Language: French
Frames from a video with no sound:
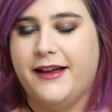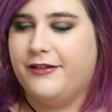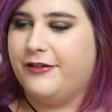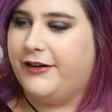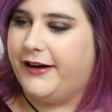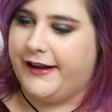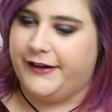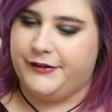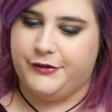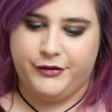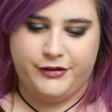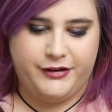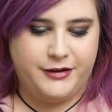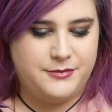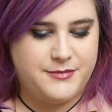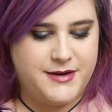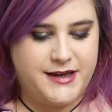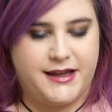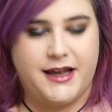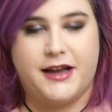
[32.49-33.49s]
voilà, de
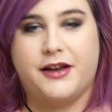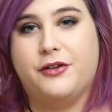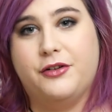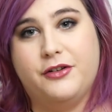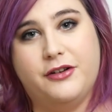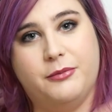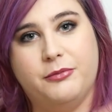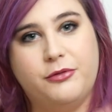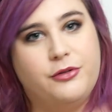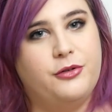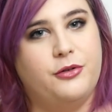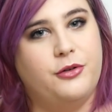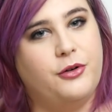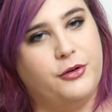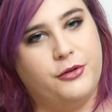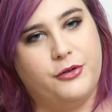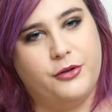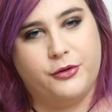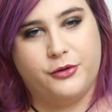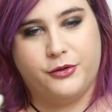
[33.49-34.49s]
chez Becca que j'aime toujours
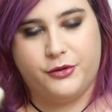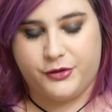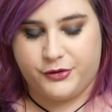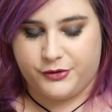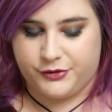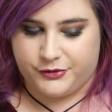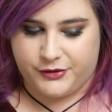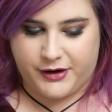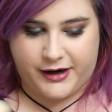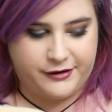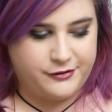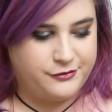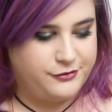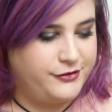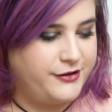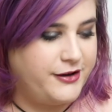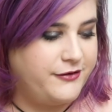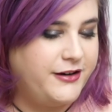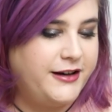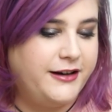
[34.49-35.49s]
autant, euh,
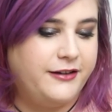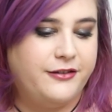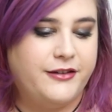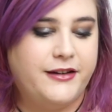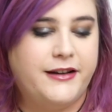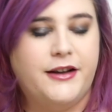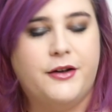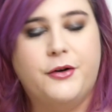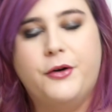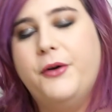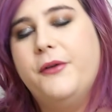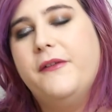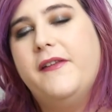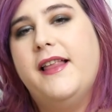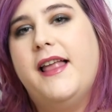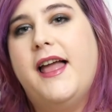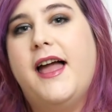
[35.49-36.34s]
vous avez les vidéos.